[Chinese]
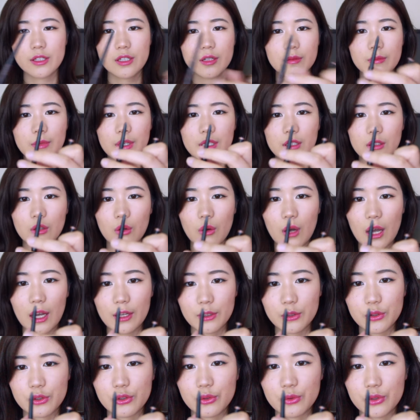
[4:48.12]
正面的
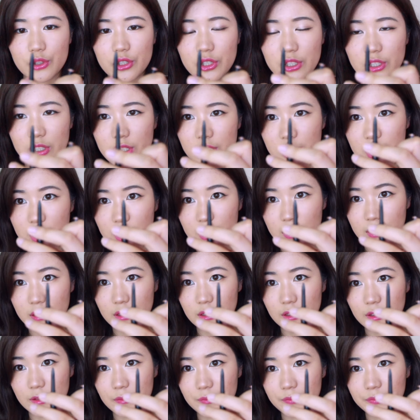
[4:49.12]
话就是这
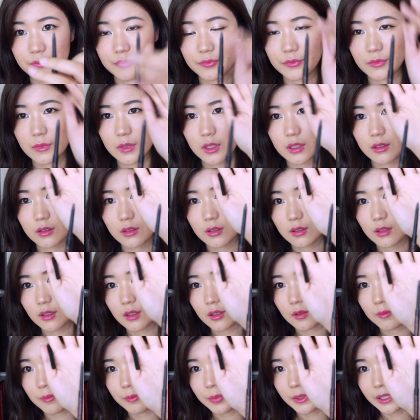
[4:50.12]
个
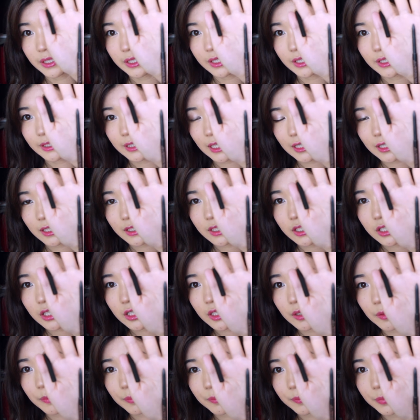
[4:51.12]
笔，它的这
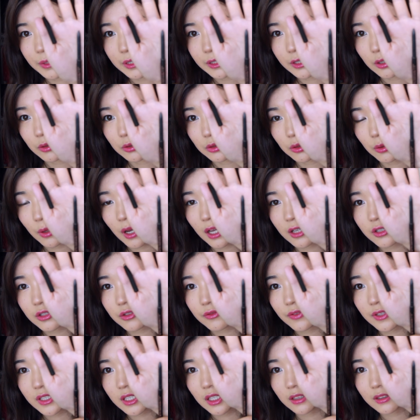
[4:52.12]
个笔头的话
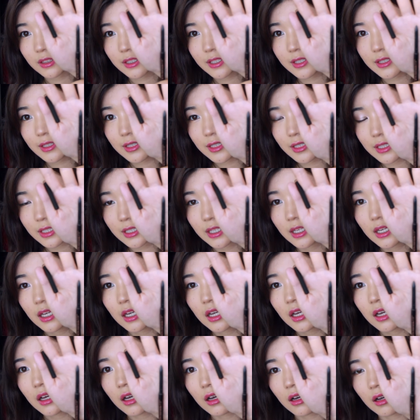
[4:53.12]
是非常的细，
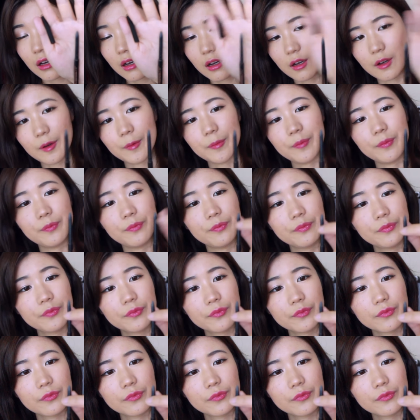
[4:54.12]
嗯。